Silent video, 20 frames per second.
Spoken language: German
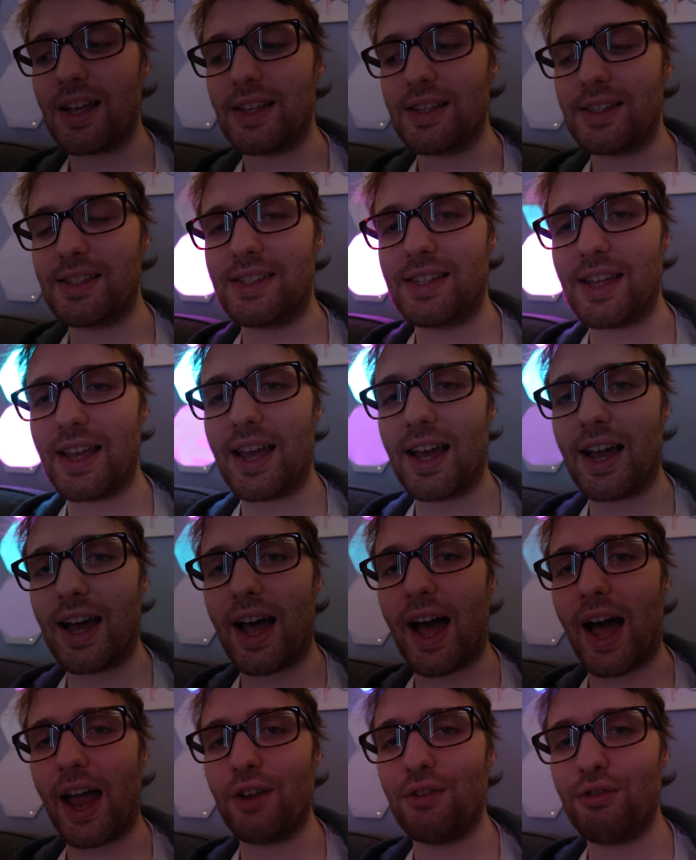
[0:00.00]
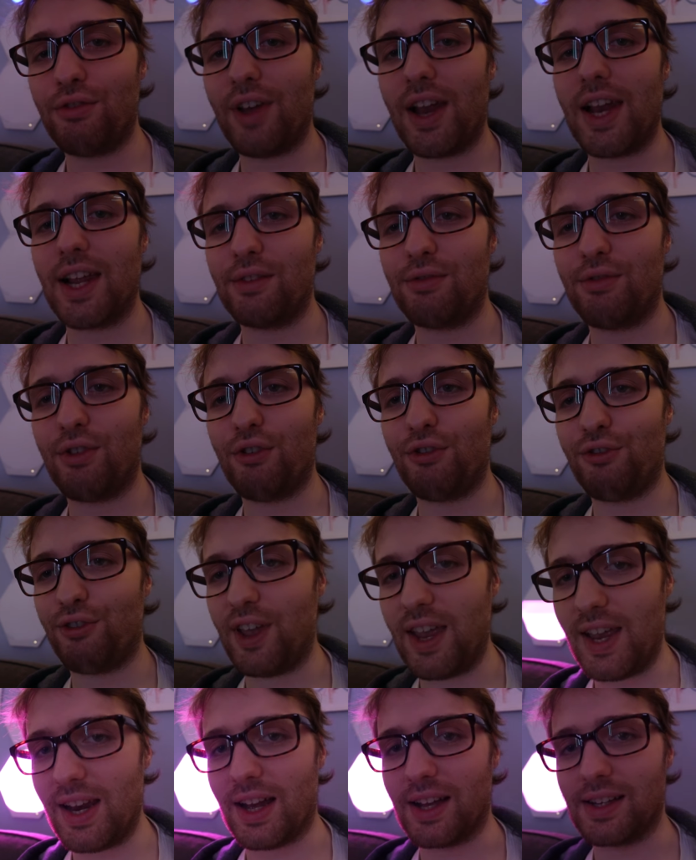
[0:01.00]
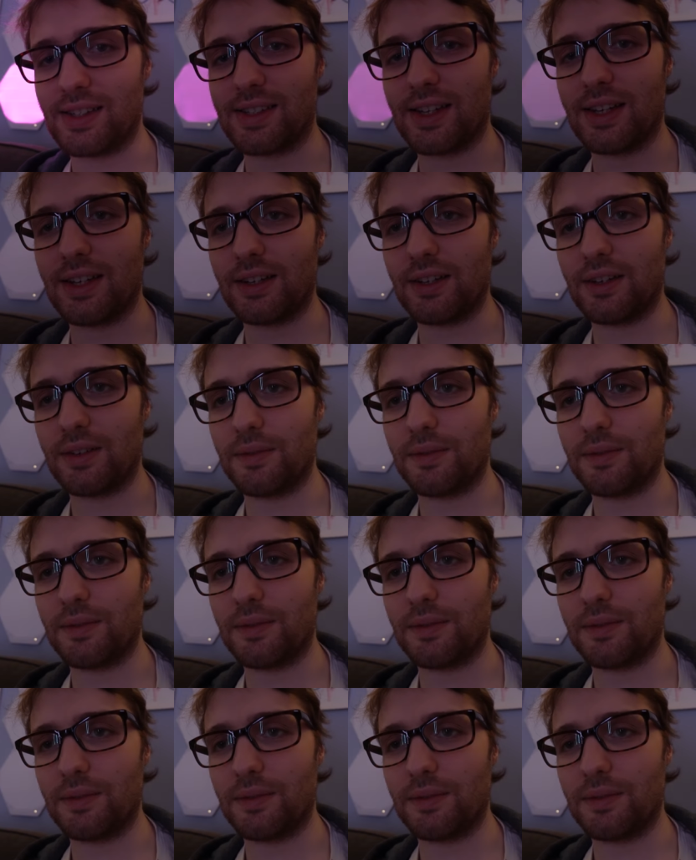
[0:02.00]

sehr anfällig für Fehler sind.